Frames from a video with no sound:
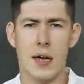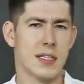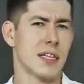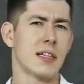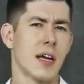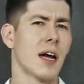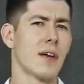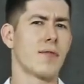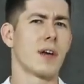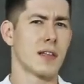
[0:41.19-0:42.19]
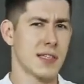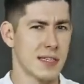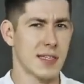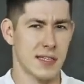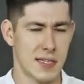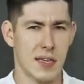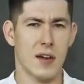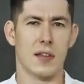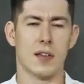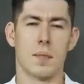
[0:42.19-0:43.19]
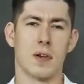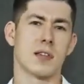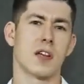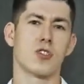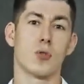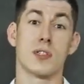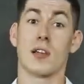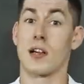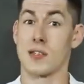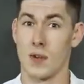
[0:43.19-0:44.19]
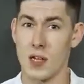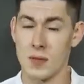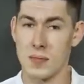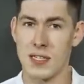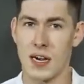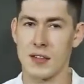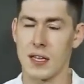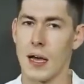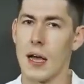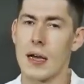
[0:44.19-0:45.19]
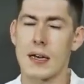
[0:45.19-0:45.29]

Где-то, как в СССР, это произошло с развалом страны,